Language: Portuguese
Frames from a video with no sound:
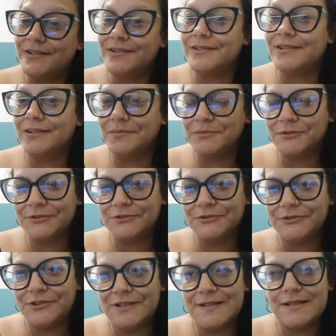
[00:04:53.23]
estamos no
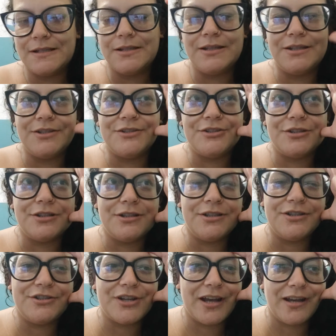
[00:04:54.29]
dia seguinte e,
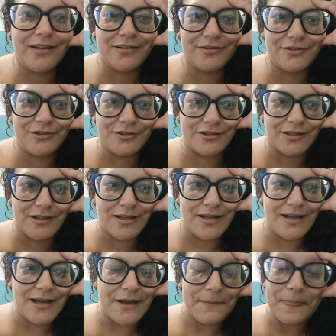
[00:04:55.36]
gente,
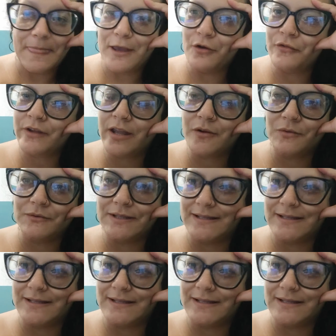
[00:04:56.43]
eu fiquei com um